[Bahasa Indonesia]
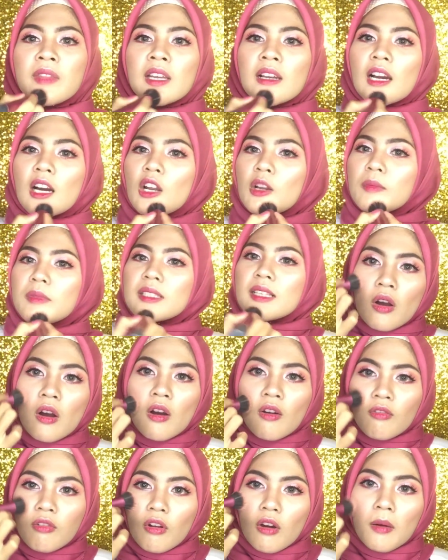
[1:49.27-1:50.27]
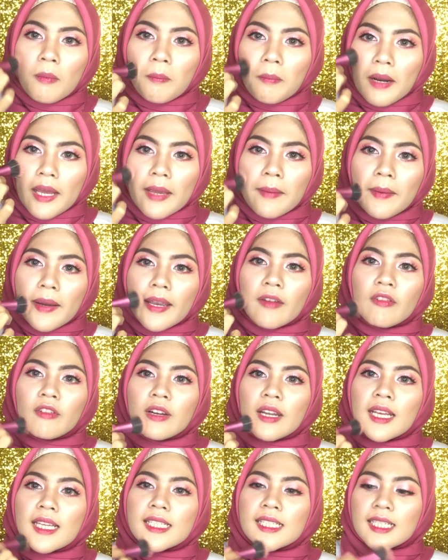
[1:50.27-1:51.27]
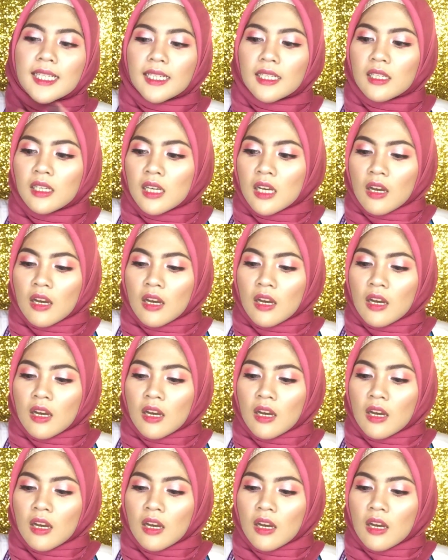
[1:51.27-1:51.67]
kalau misal flow apply pakai foundation